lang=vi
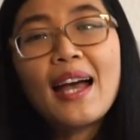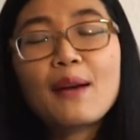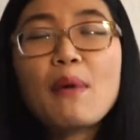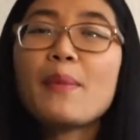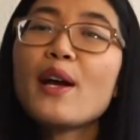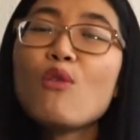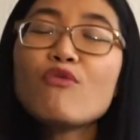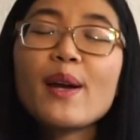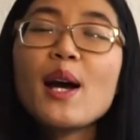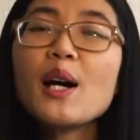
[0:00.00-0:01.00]
các bạn biết không
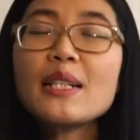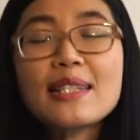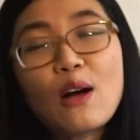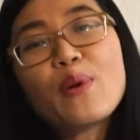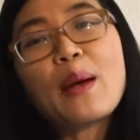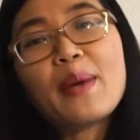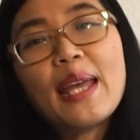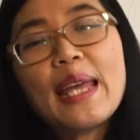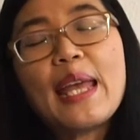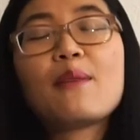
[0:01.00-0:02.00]
với hơn 6 năm
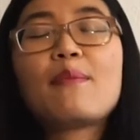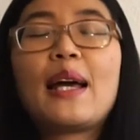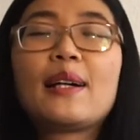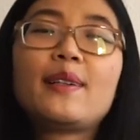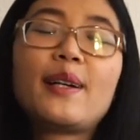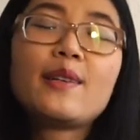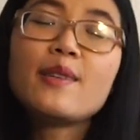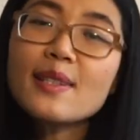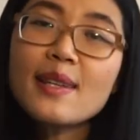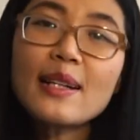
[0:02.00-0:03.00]
kinh nghiệm là người
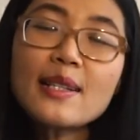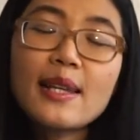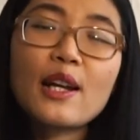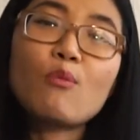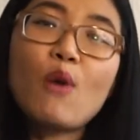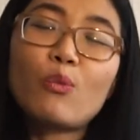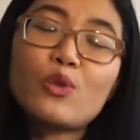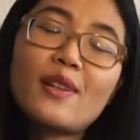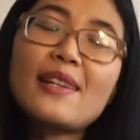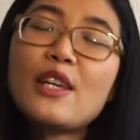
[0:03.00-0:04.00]
hướng dẫn săn học bổng
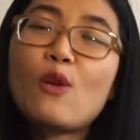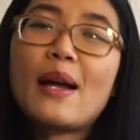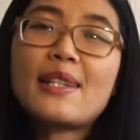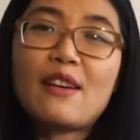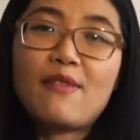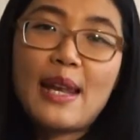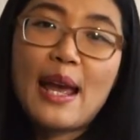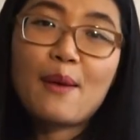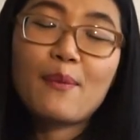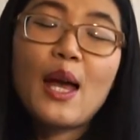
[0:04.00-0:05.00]
cho rất nhiều bạn trẻ Việt
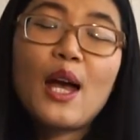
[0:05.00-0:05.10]
Nam